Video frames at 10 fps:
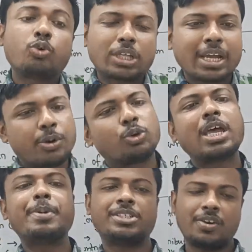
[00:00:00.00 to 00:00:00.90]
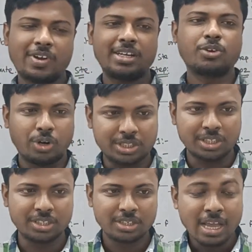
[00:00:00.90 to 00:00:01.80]
কোথাকে কোথায় পেনশন ফান্ডটা করেছি
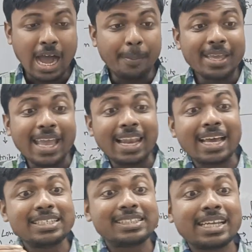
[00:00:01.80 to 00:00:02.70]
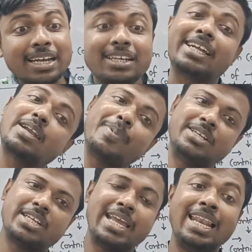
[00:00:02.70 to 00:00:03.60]
আমি এলআইসির আন্ডার একটা
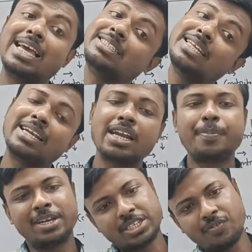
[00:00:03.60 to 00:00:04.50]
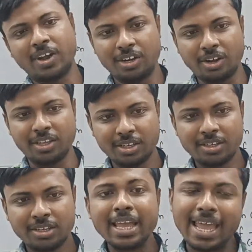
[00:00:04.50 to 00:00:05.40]
পেনশন এলআইসির আন্ডার পেনশন ফান্ড হয়
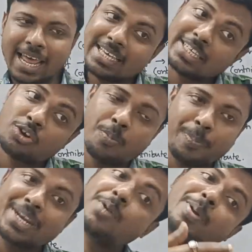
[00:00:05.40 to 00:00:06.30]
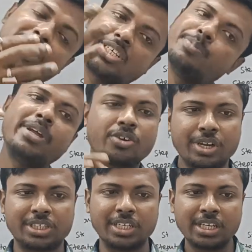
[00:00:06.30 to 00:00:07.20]
এলআইসি কোম্পানির পেনশন বের
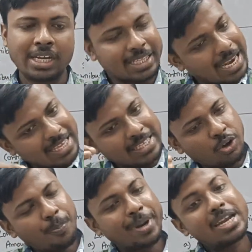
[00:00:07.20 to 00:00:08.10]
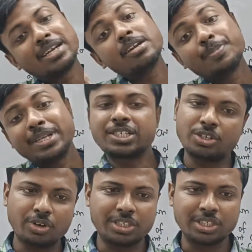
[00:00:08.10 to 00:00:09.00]
করেছে তো এলআইসি কোম্পানির আন্ডারে আমি পেনশন
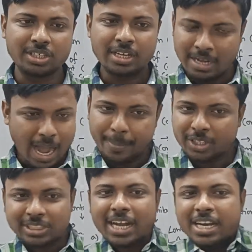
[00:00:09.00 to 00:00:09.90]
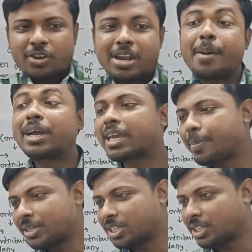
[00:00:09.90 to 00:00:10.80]
করেছি আমি তো চাকরি করি না আমাকে কে
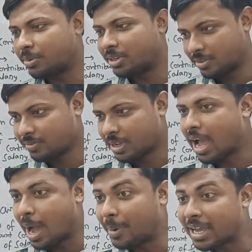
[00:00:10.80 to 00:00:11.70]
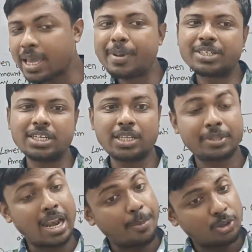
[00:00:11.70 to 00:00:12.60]
পেনশন দেবে আমাকে কে পেনশন দেবে
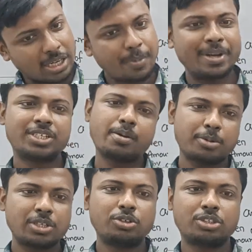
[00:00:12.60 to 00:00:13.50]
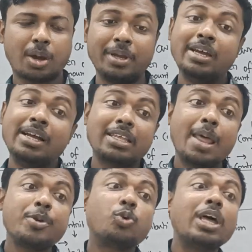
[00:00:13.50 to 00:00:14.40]
তাহলে আমারও তো একটা পেনশনের ব্যবস্থা করতে হবে
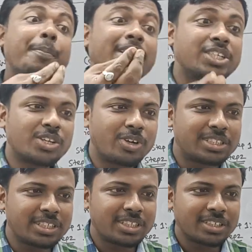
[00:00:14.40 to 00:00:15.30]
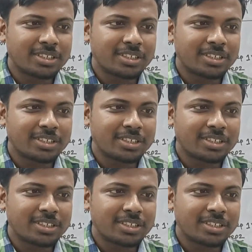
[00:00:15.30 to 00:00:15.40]
তাহলে আমি কোথায় পেনশন করেছি